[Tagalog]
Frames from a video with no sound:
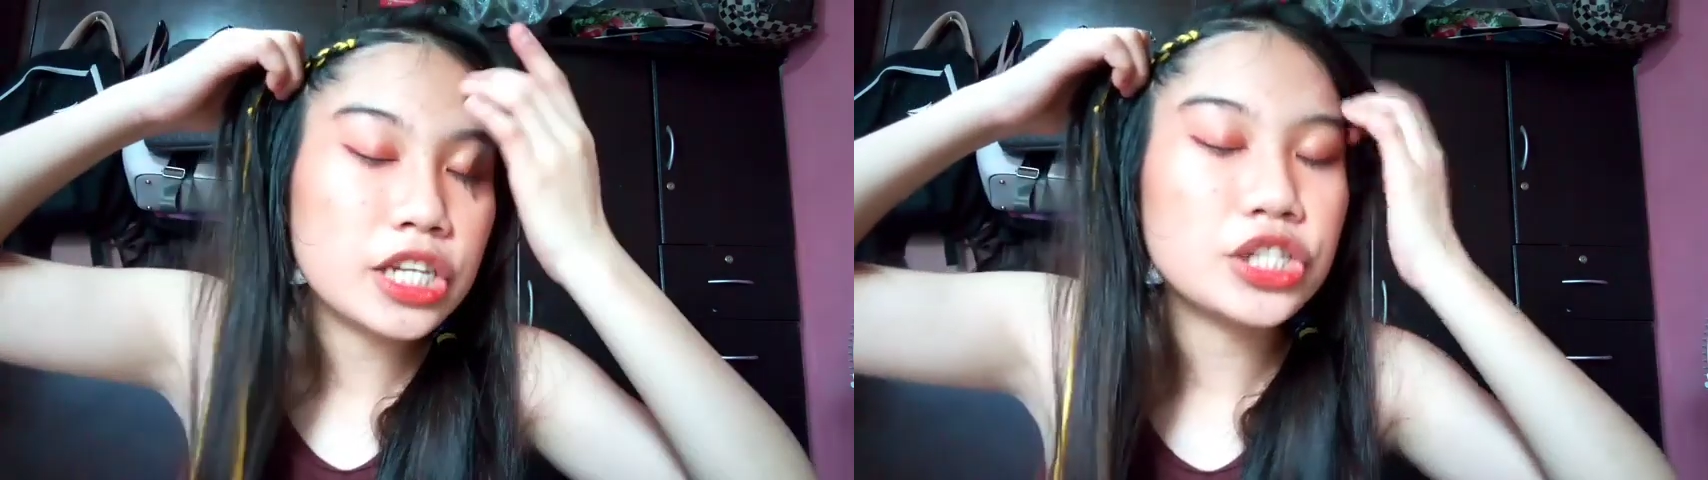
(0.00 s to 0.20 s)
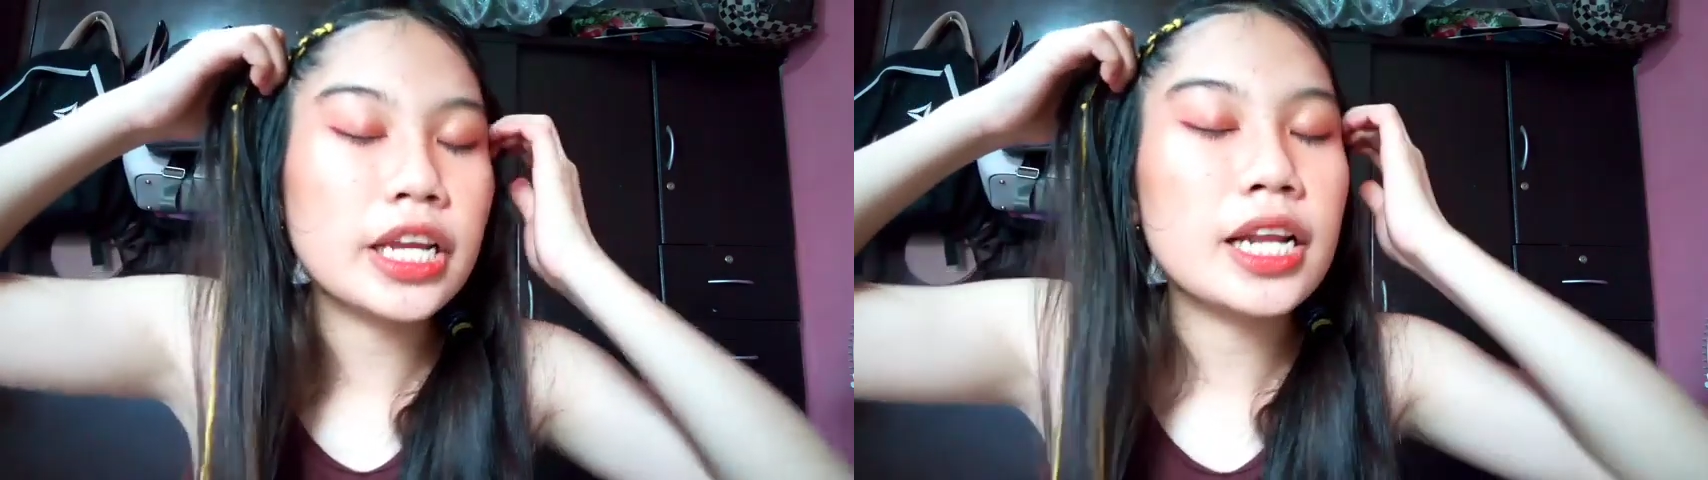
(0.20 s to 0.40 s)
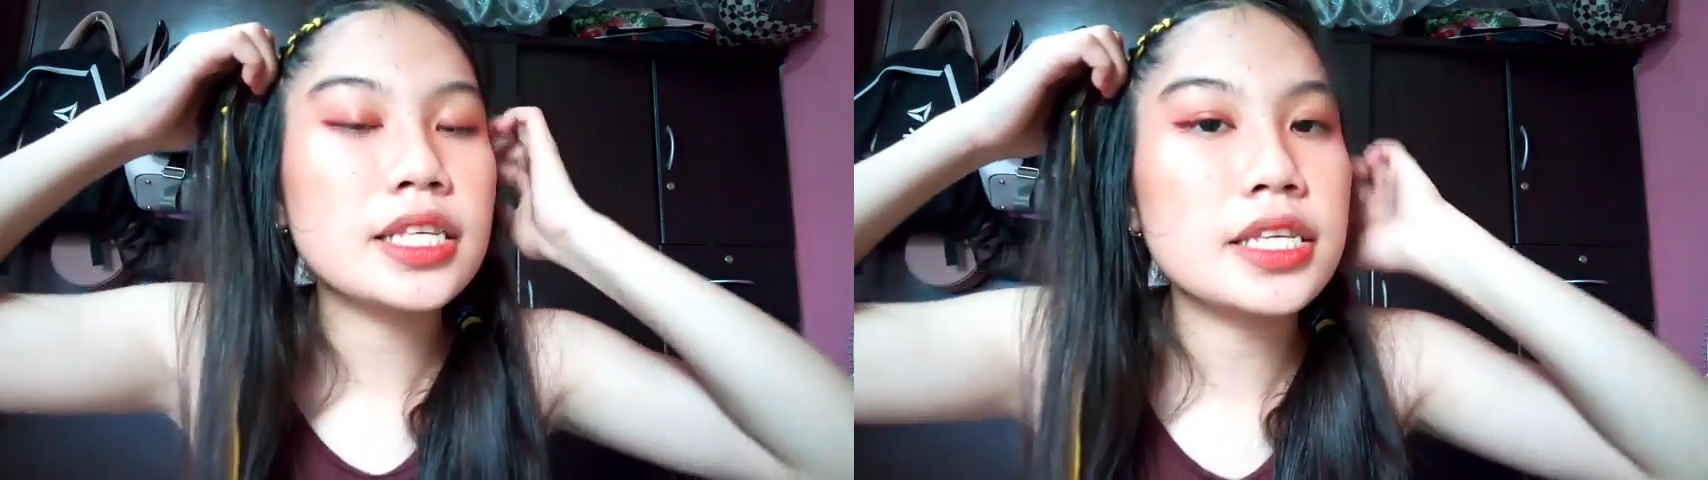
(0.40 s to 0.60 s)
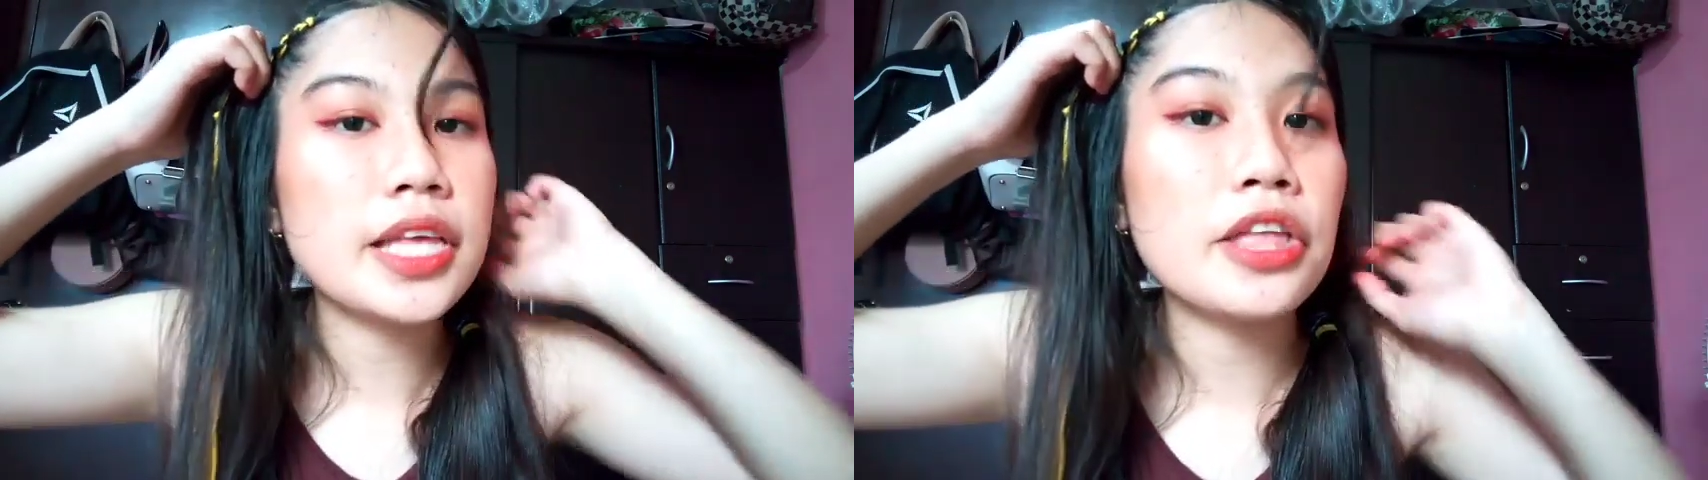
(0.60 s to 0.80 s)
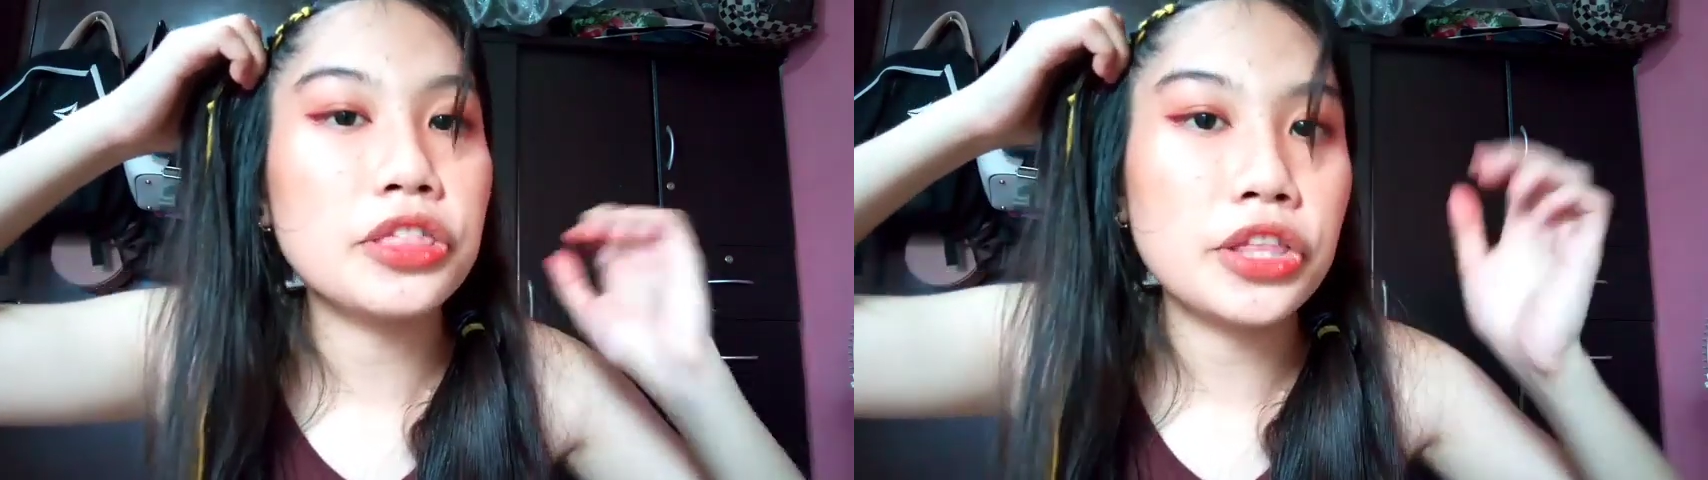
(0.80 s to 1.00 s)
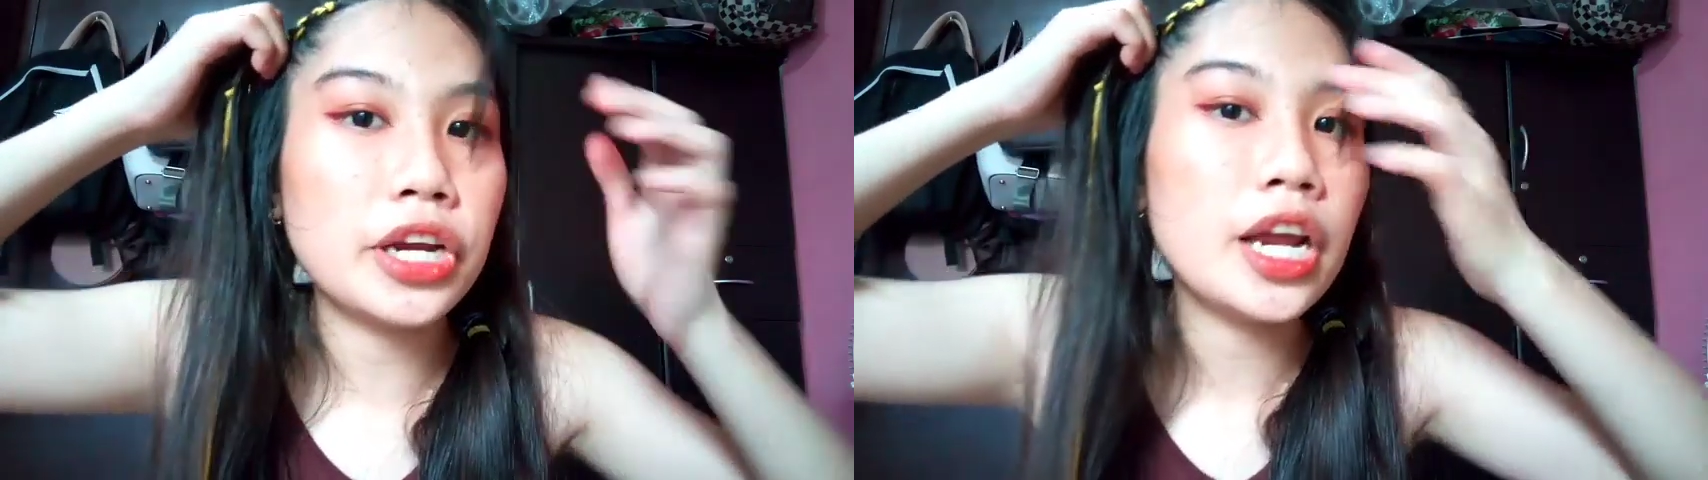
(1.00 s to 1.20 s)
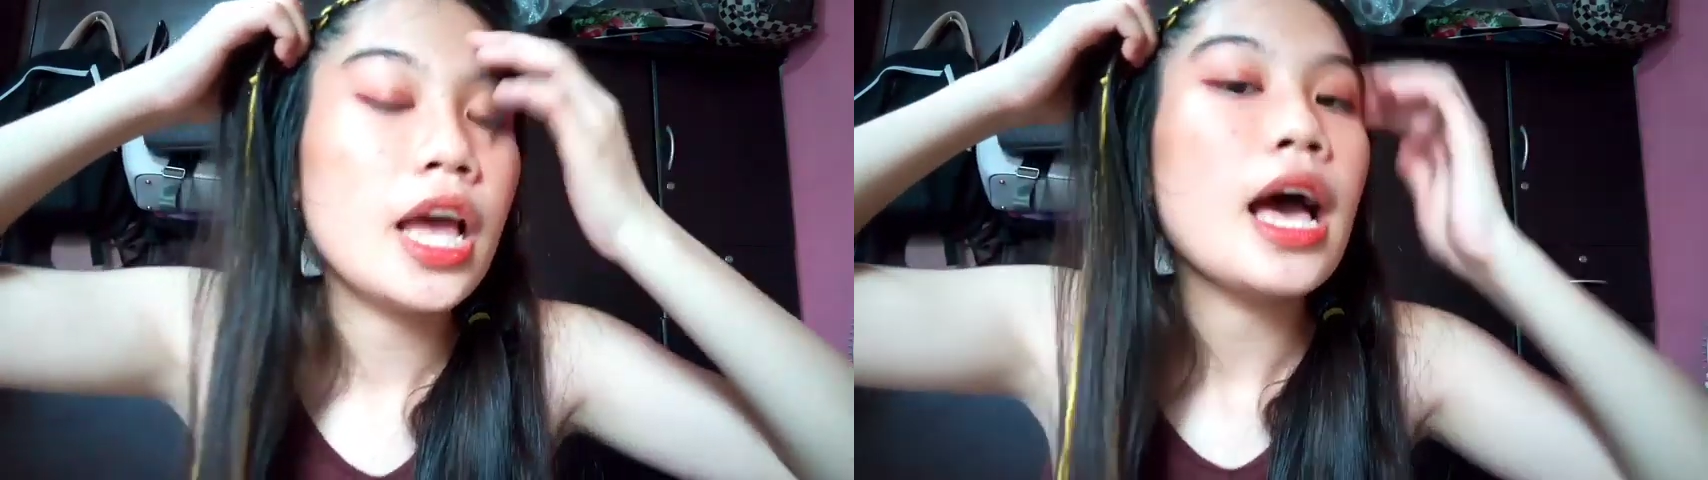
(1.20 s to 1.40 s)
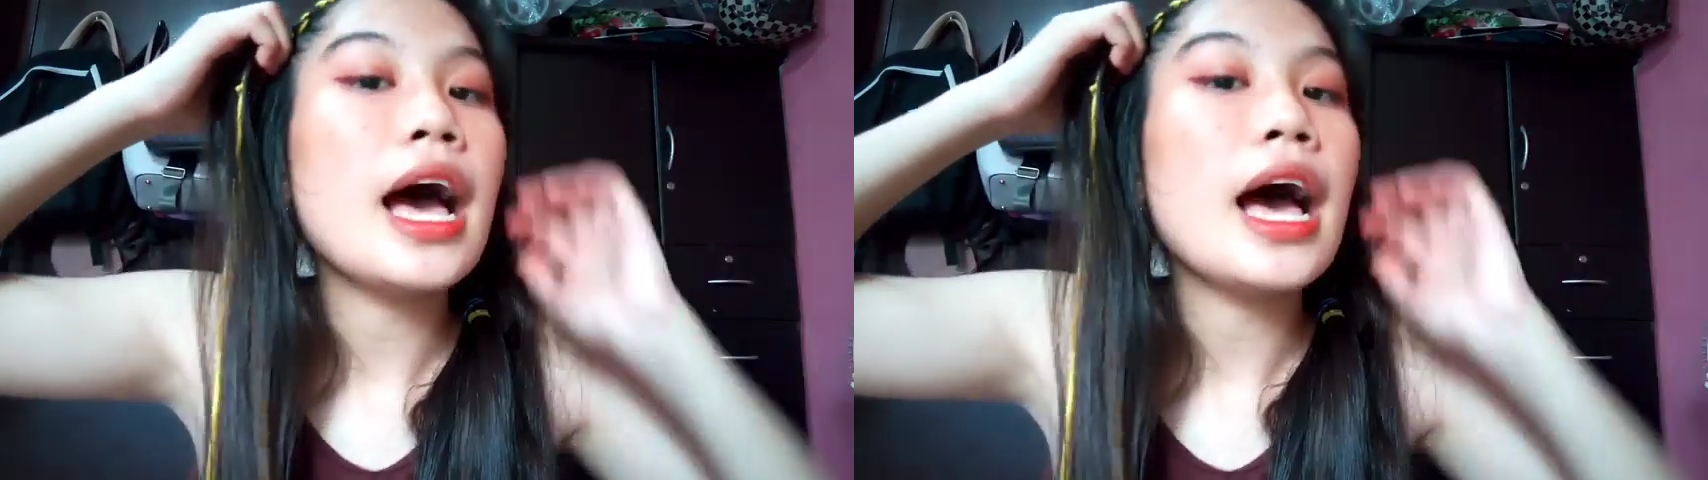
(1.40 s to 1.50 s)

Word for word: na siya nasa center,